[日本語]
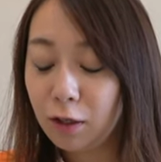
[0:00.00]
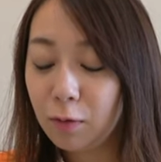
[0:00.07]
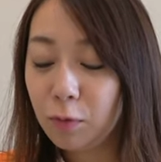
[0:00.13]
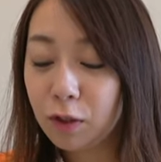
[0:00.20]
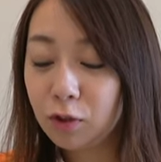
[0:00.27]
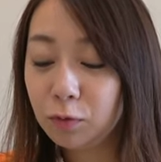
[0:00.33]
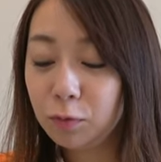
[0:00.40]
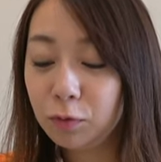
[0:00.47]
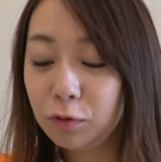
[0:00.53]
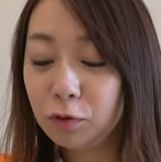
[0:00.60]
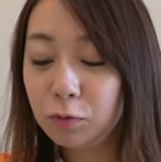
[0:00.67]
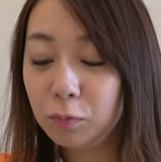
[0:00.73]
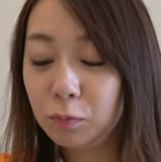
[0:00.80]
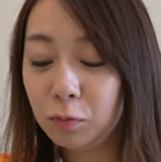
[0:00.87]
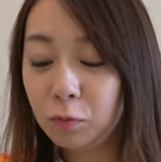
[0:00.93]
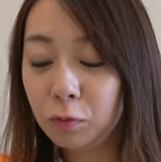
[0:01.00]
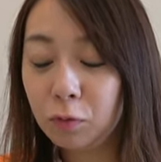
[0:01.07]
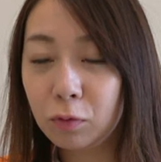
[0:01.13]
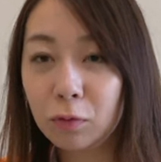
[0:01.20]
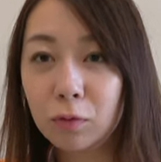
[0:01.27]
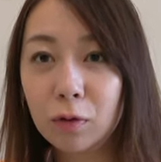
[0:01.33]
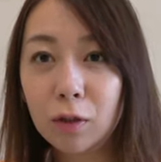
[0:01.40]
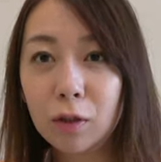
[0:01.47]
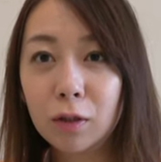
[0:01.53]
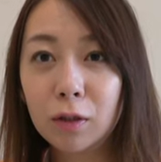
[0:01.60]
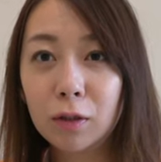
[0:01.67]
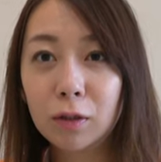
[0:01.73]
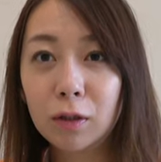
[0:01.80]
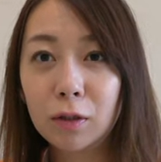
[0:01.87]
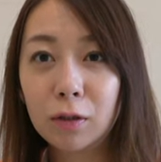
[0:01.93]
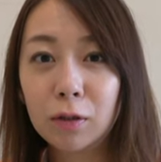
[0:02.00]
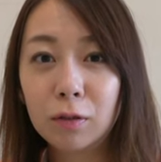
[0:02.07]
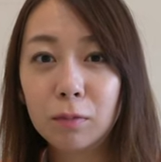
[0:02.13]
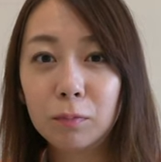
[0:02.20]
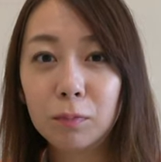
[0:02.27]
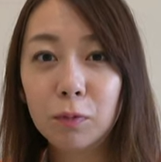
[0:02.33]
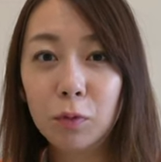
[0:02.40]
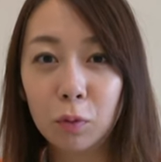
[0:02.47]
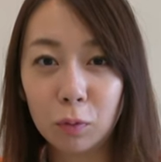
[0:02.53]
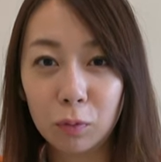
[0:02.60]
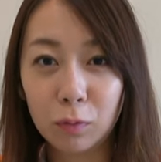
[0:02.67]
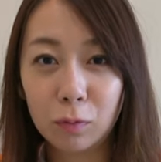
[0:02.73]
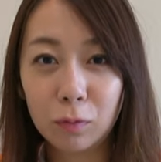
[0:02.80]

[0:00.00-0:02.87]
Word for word: でもあそぶ君もプロ